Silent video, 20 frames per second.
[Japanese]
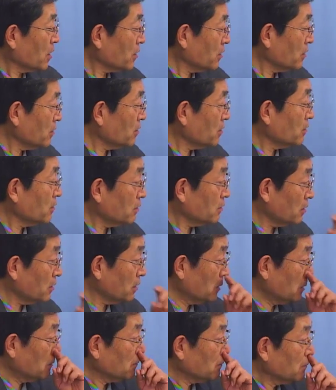て、
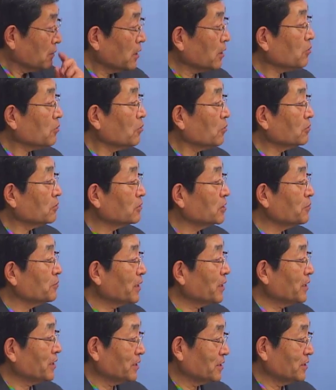結構、栗
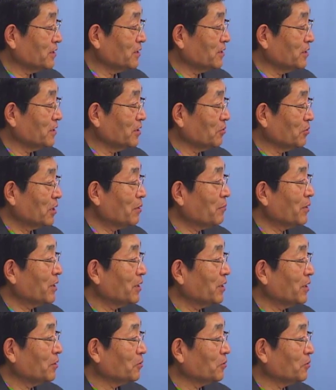林ってお名前
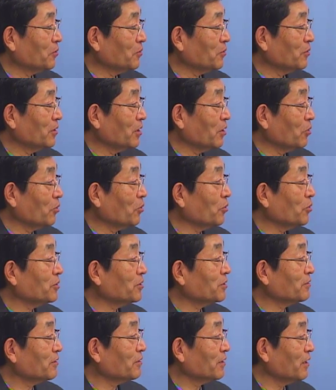のところね、多いで
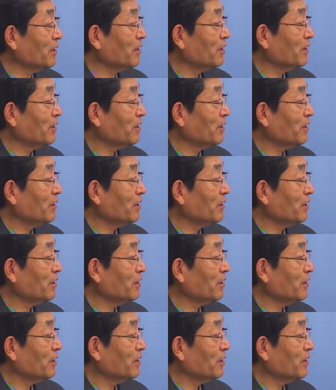すよね、